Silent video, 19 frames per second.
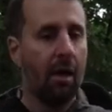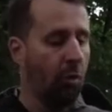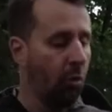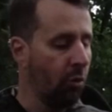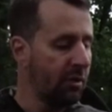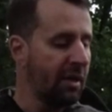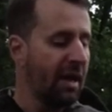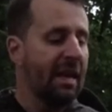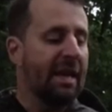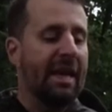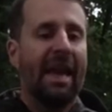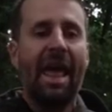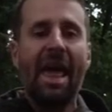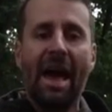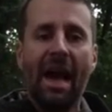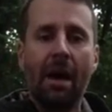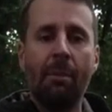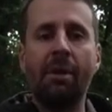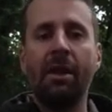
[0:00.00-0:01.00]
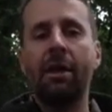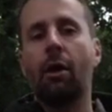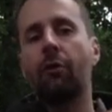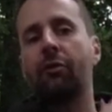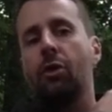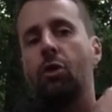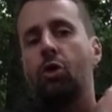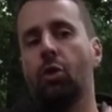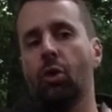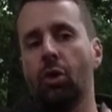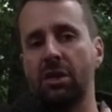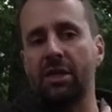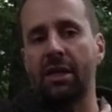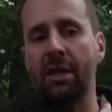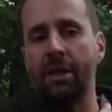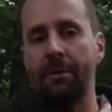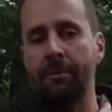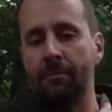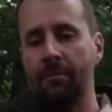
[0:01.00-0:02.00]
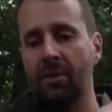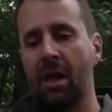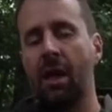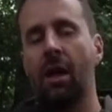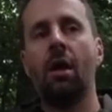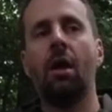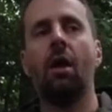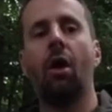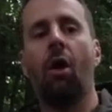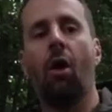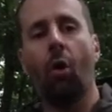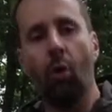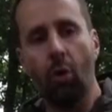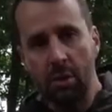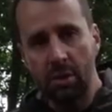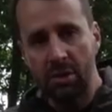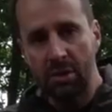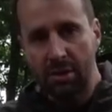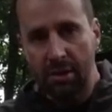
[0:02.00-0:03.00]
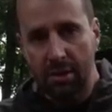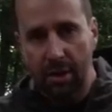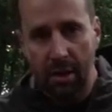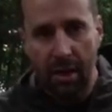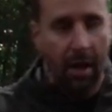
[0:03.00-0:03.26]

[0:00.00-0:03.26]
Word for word: und an den Ärmeln, auf den Schultern und